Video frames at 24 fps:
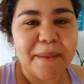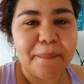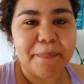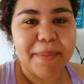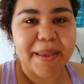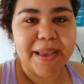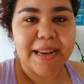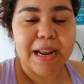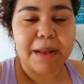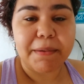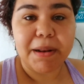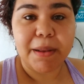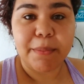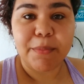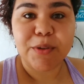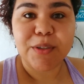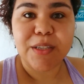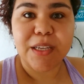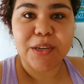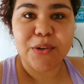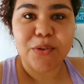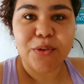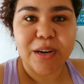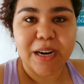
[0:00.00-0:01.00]
Bien,
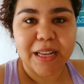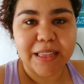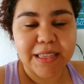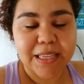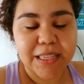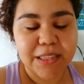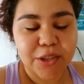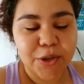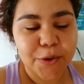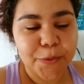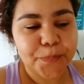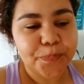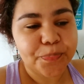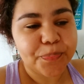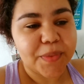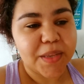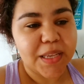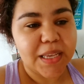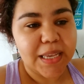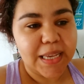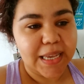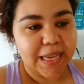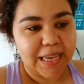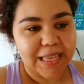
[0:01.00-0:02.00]
hablamos en un ratito,
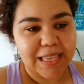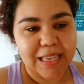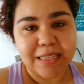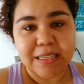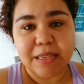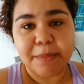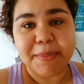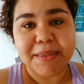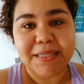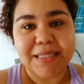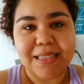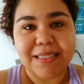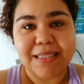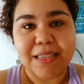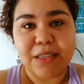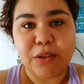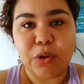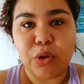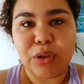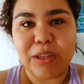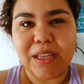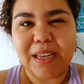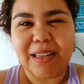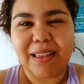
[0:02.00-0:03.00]
que ya se me está
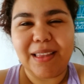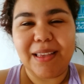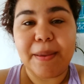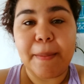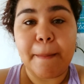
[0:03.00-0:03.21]
haciendo tarde.